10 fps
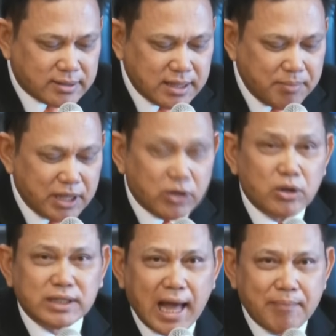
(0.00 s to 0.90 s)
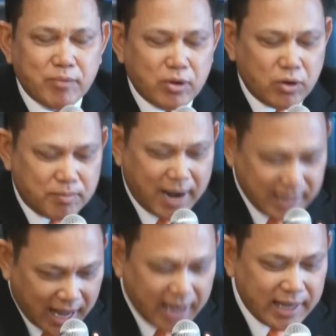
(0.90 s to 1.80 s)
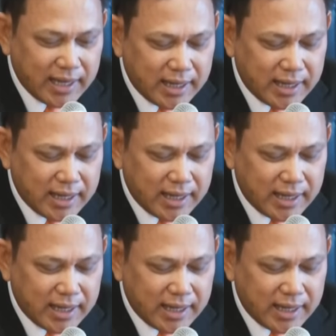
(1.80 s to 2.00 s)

ซึ่งมีโทษตามกฎหมายไทย